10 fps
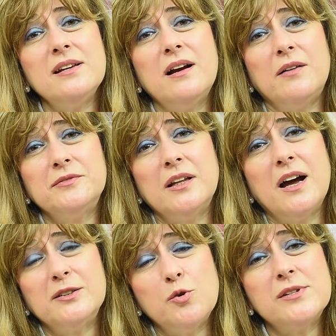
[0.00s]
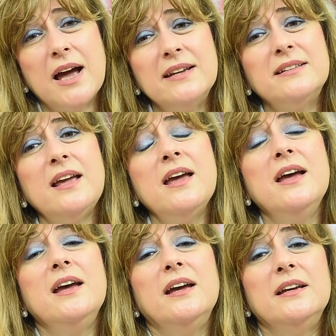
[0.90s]
İlk haftalarda özellikle
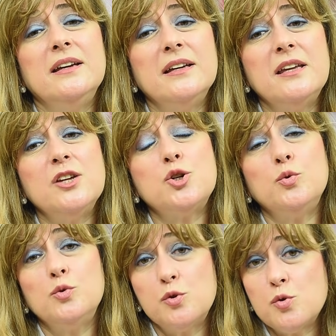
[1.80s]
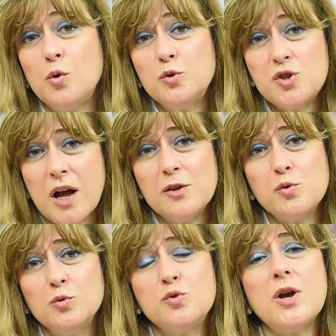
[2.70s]
e, gece uykusu oldukça
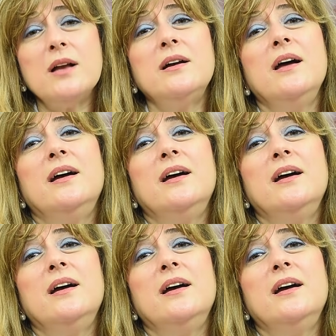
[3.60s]
az olacak.